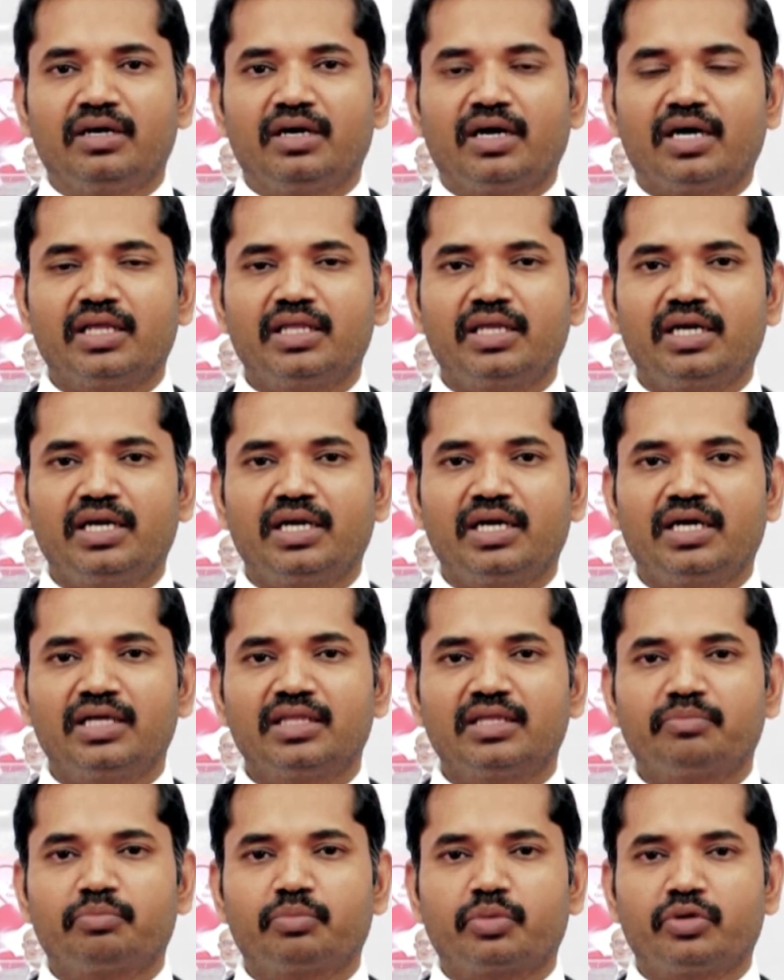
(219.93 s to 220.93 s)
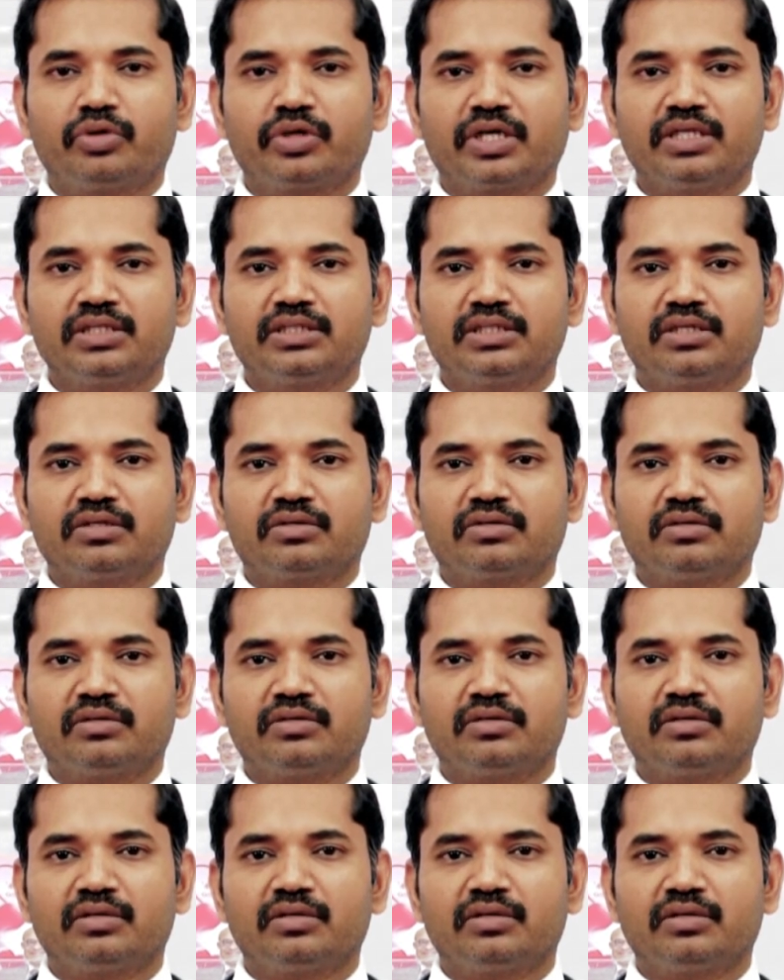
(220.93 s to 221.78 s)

அதிலெல்லாம் அந்த ப்ரோட்டீன்ஸ் இருக்கும்